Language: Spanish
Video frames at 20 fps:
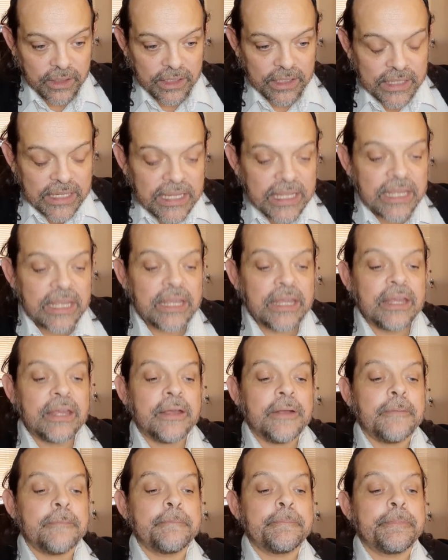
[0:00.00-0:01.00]
y
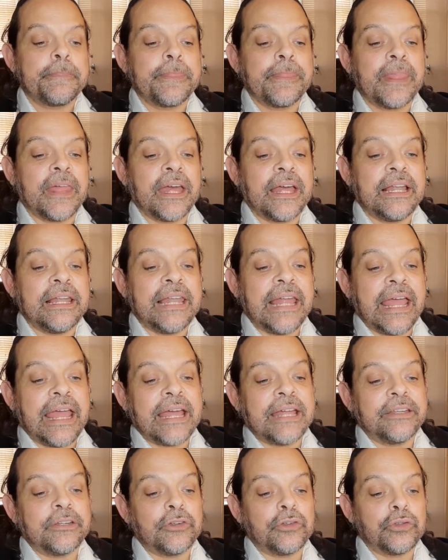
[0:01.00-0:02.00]

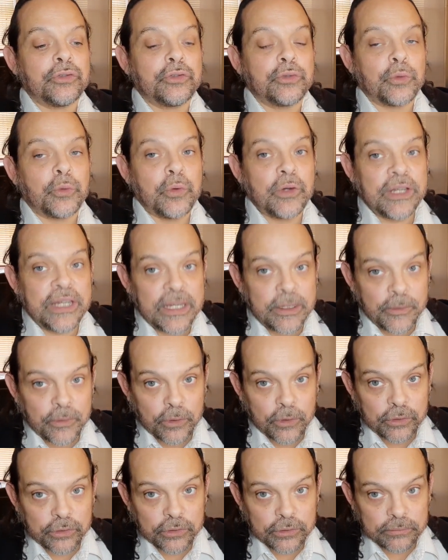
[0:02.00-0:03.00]
leen sus
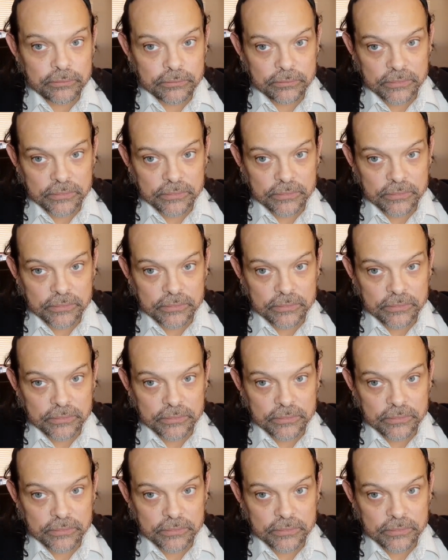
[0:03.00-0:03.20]
libros,